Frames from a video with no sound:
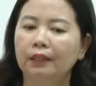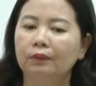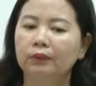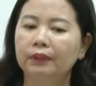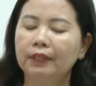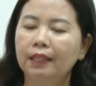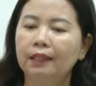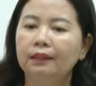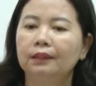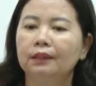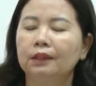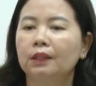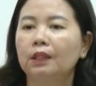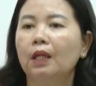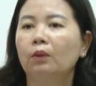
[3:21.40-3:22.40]
thông tin
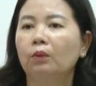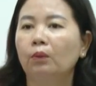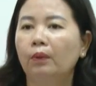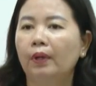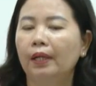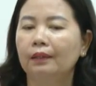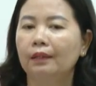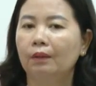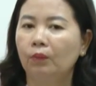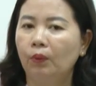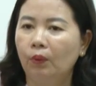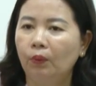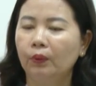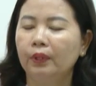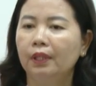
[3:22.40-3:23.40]
trong hoạt động
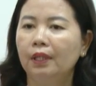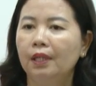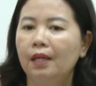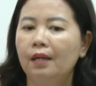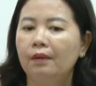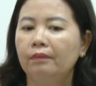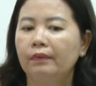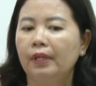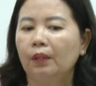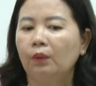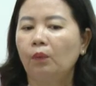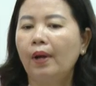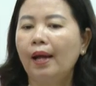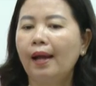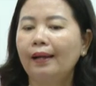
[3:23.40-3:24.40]
hội và
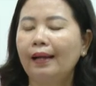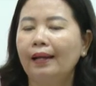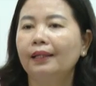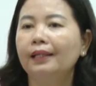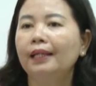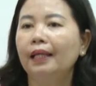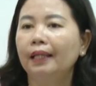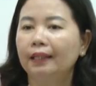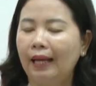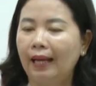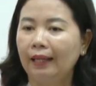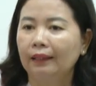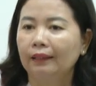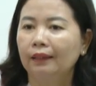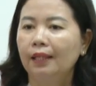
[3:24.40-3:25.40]
qua các cái hình
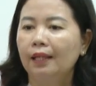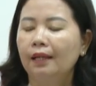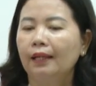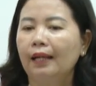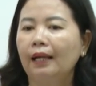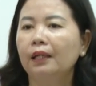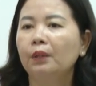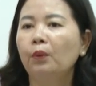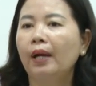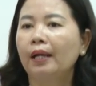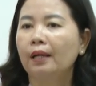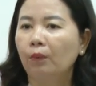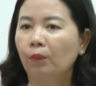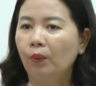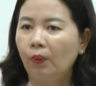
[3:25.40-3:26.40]
ảnh, các cái
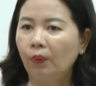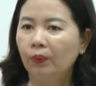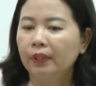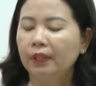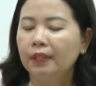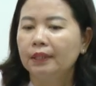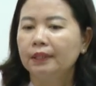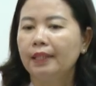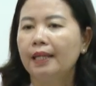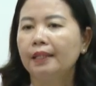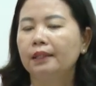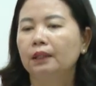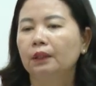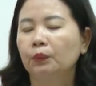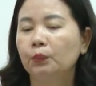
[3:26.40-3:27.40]
hoạt động hội sẽ
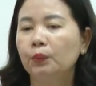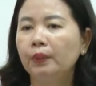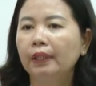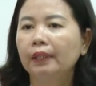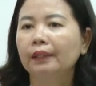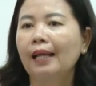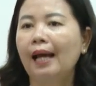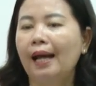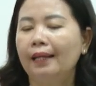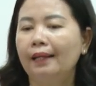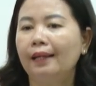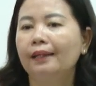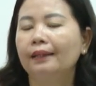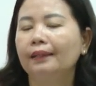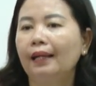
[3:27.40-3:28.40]
được truyền tải
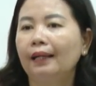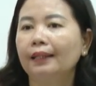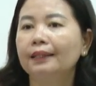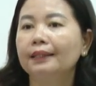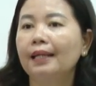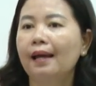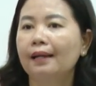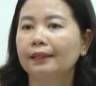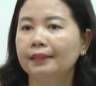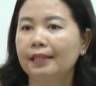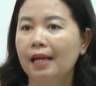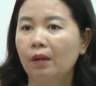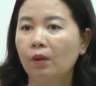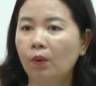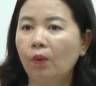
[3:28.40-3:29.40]
lên các cái trang
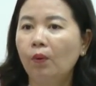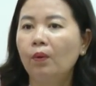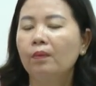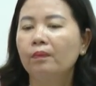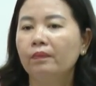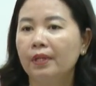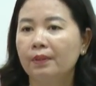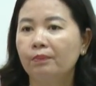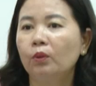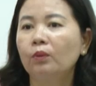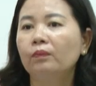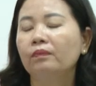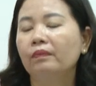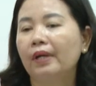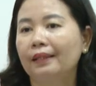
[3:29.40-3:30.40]
Zalo, Facebook
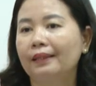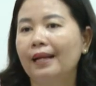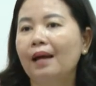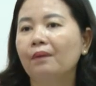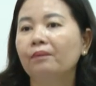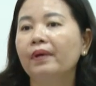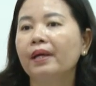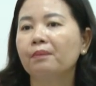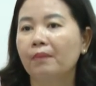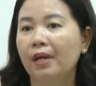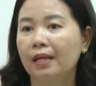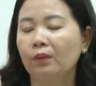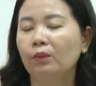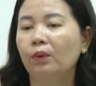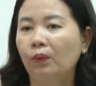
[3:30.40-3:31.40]
và trang
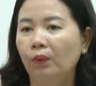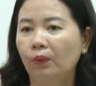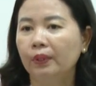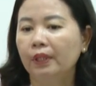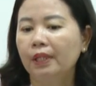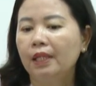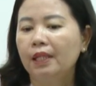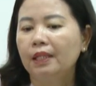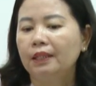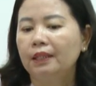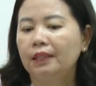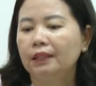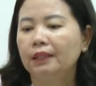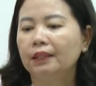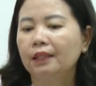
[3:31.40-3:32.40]
fanpage của hội
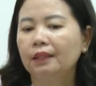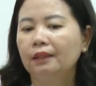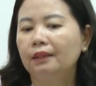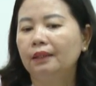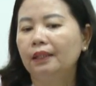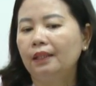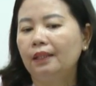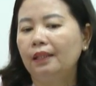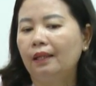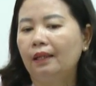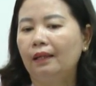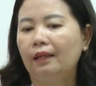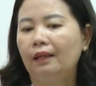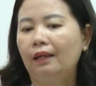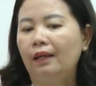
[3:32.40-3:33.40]
thì từ cái
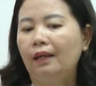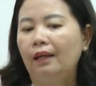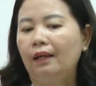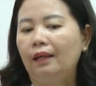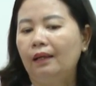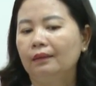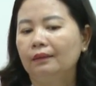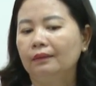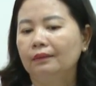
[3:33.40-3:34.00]
à, à,